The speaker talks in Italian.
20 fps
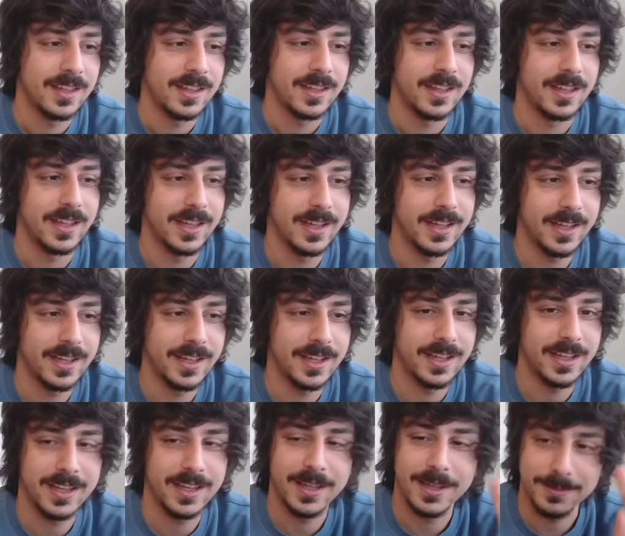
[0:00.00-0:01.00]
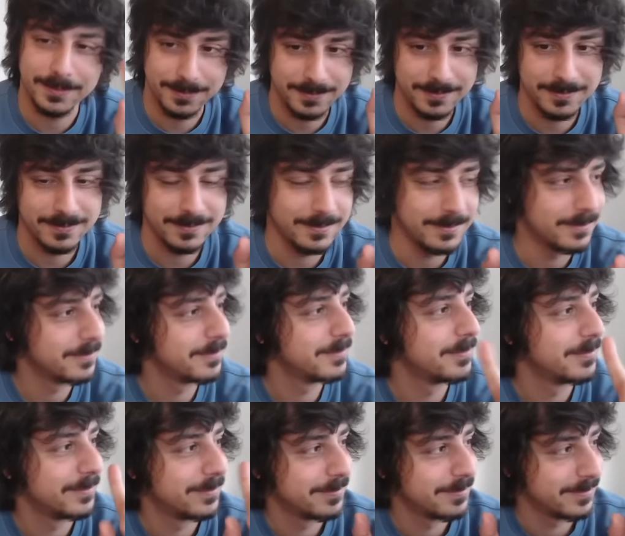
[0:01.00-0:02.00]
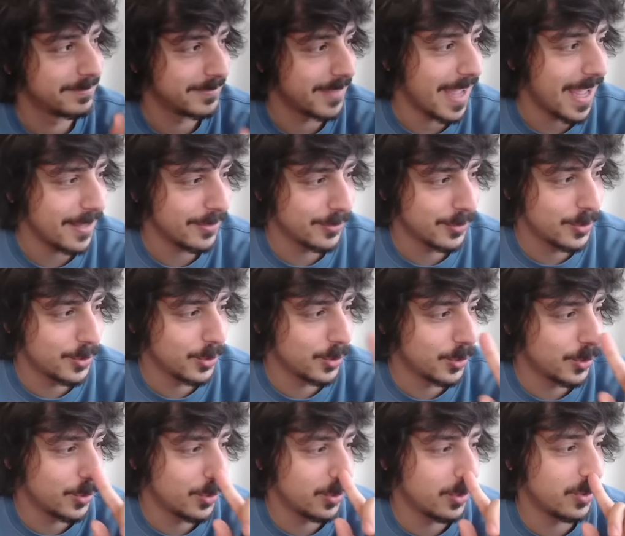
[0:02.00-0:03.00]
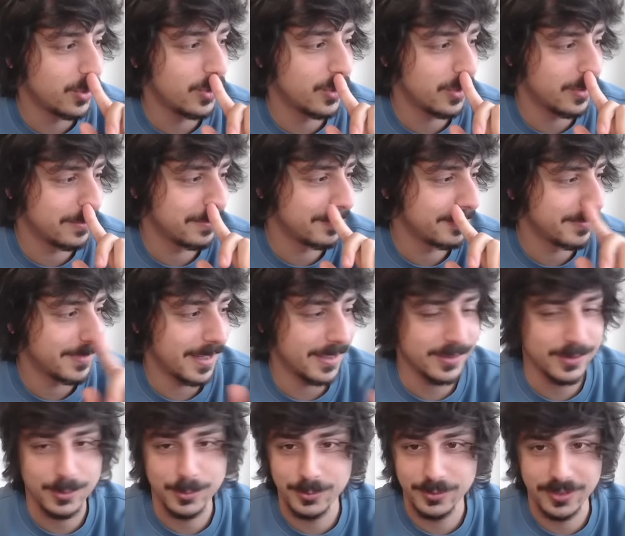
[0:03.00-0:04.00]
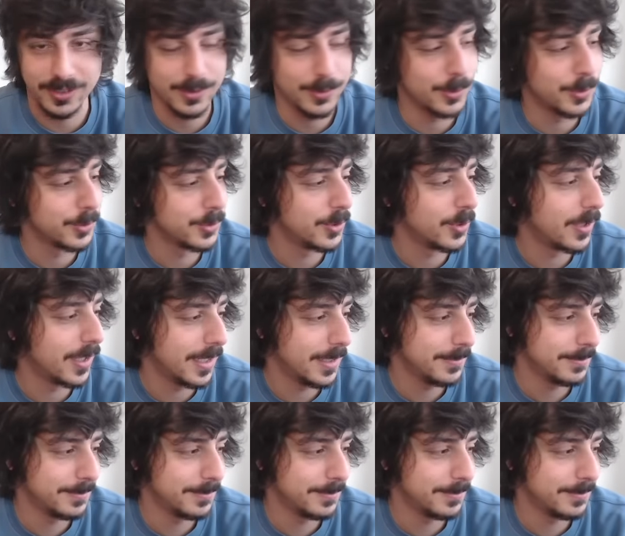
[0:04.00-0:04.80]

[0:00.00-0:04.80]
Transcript: Eh, esco... Esco un secondo, eh.